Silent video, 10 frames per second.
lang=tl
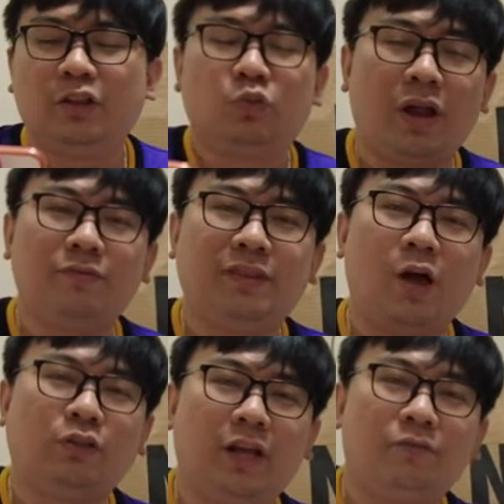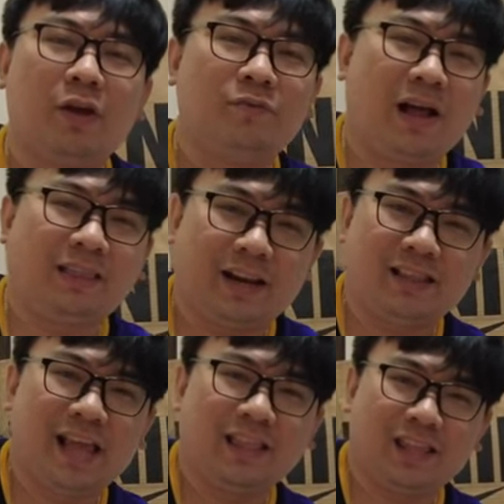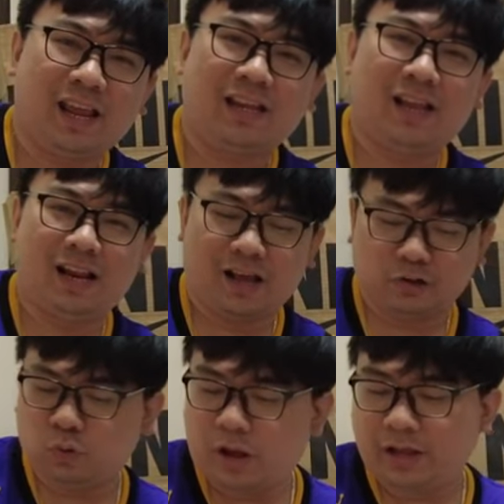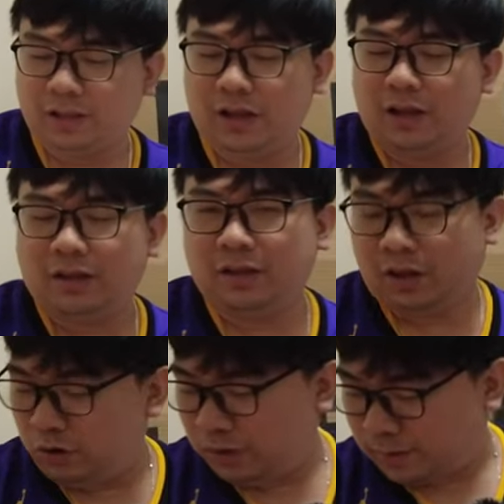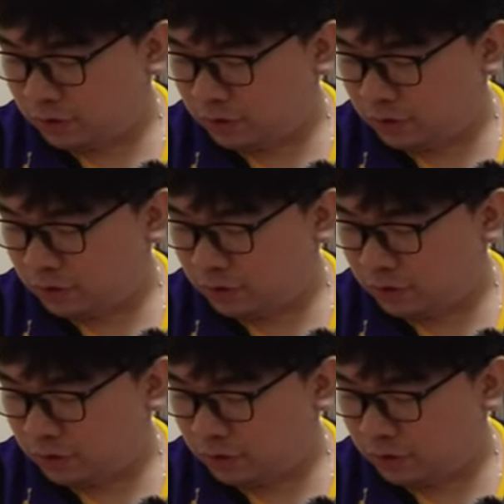12,599 na lang. So kahit na ganun, 'di ba?